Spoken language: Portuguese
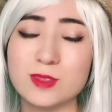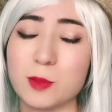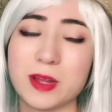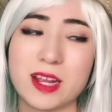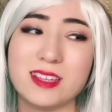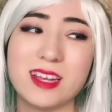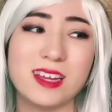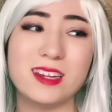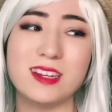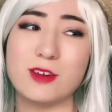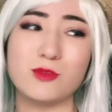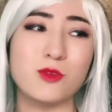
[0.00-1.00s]
Não, peraí, daí
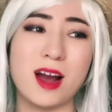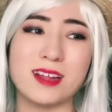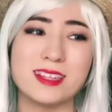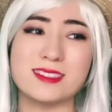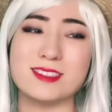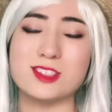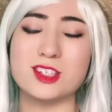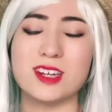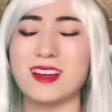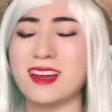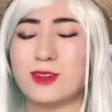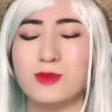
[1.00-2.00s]
ele ia voar até a
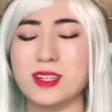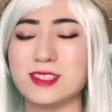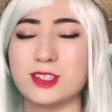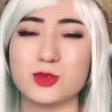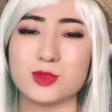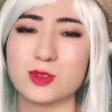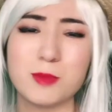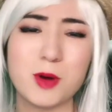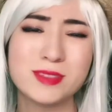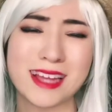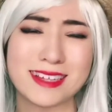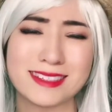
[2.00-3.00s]
cestinha? Ah, não ia ser justo.
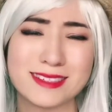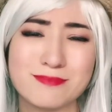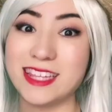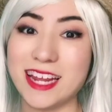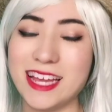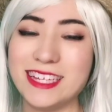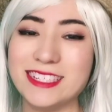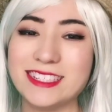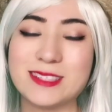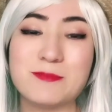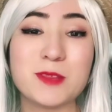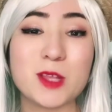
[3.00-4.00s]
Bom, esquece.
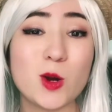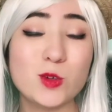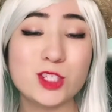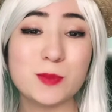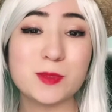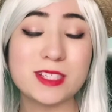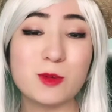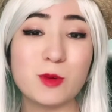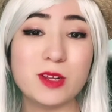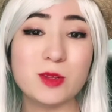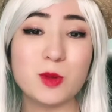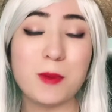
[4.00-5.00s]
3. O tipo
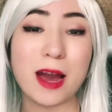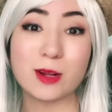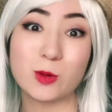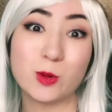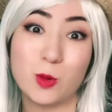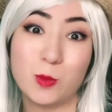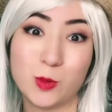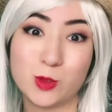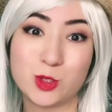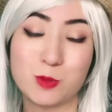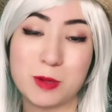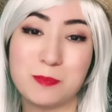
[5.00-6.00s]
sanguíneo do Marco no
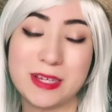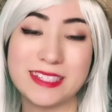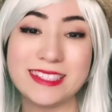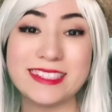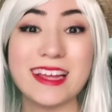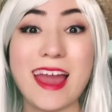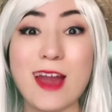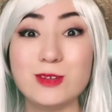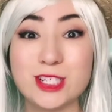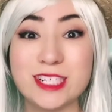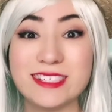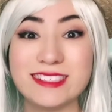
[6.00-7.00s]
mundo de One Piece é
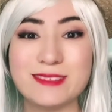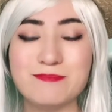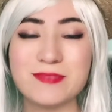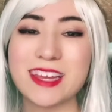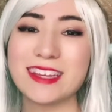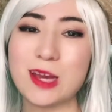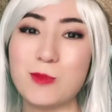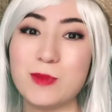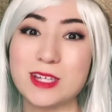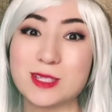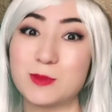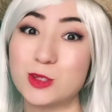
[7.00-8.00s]
o X, que é
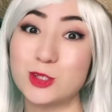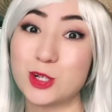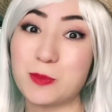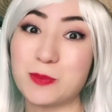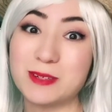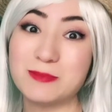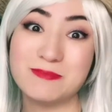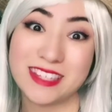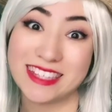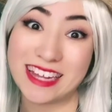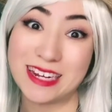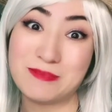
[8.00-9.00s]
o mesmo do Chopper
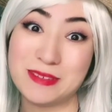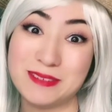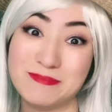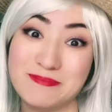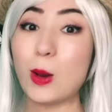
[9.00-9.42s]
e da Nami.